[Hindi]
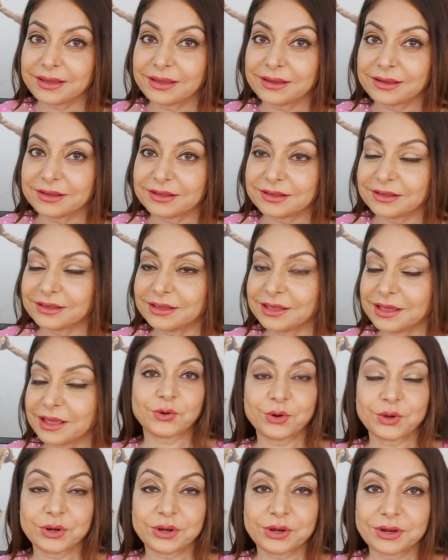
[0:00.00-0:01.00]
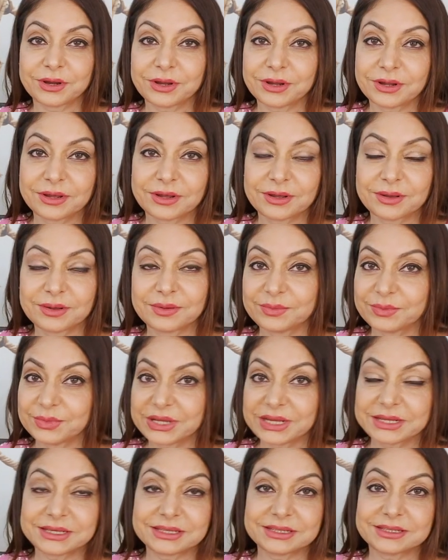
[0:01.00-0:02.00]
ही नहीं और
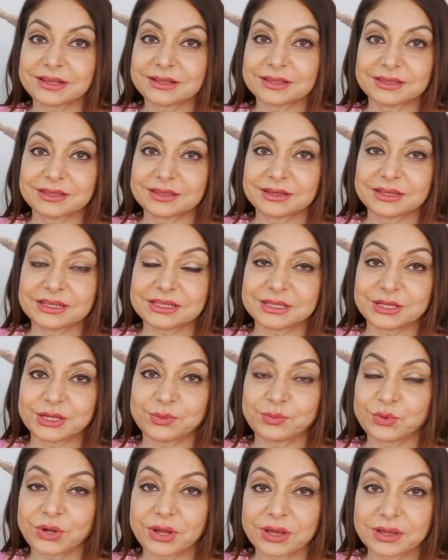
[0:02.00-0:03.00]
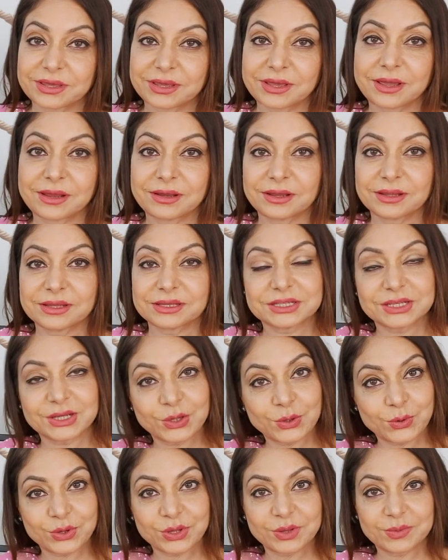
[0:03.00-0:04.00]
मेरे के साथ किसी ने बुरा किया ही नहीं अच्छे
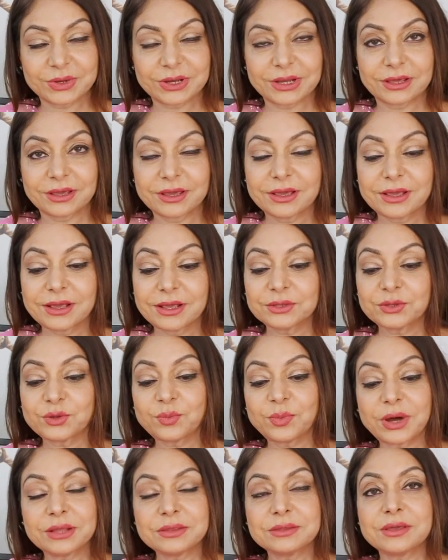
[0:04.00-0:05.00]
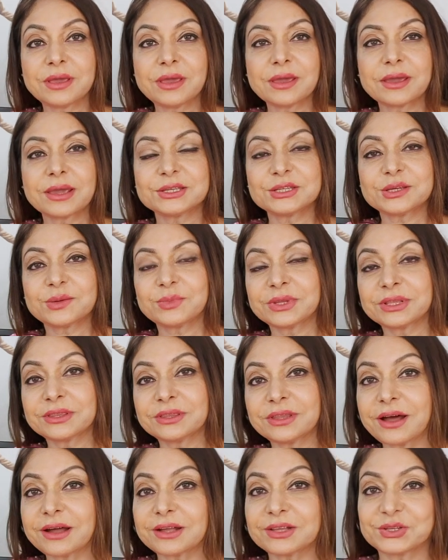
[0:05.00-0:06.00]
लोग ही मिले तो बात यह है कि जब
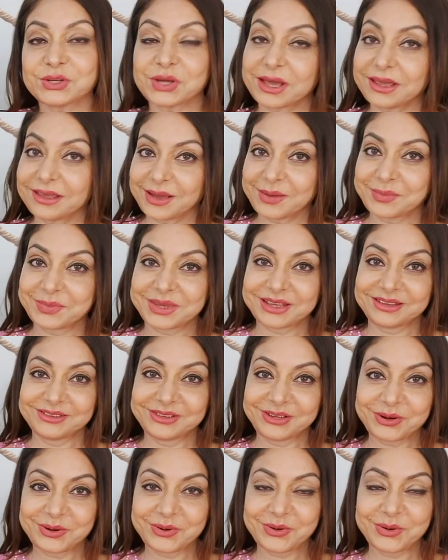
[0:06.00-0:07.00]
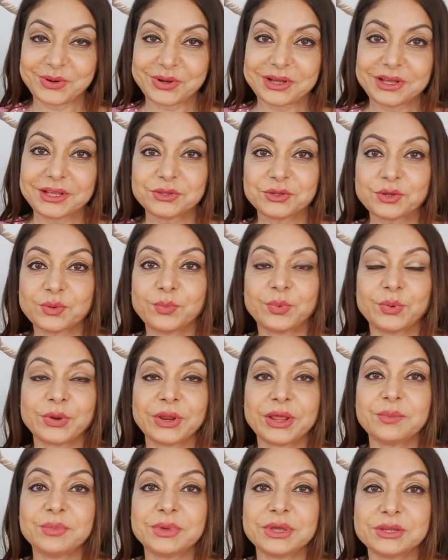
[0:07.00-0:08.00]
इतना अच्छाई आपके अंदर हो तो
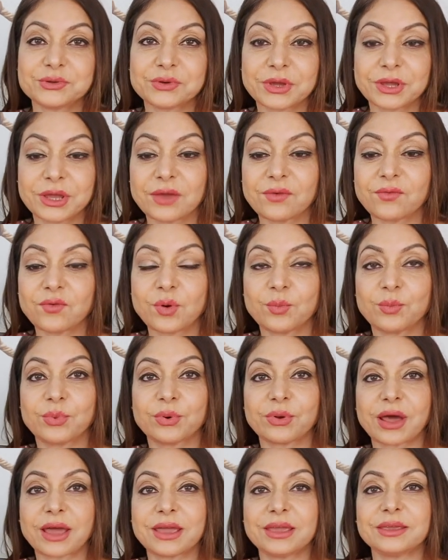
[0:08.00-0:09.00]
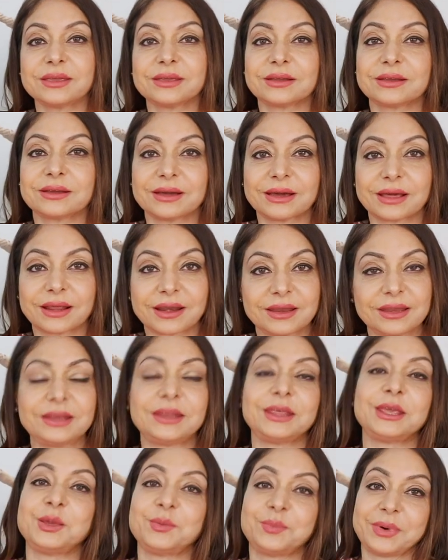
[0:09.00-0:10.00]
बुरे भी जो हैं वो बुराई कर ही
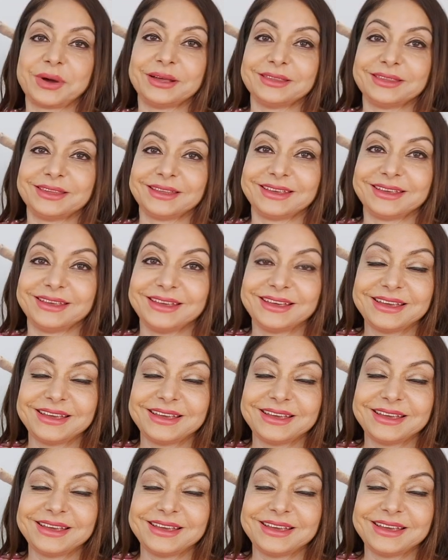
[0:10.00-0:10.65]
नहीं पाते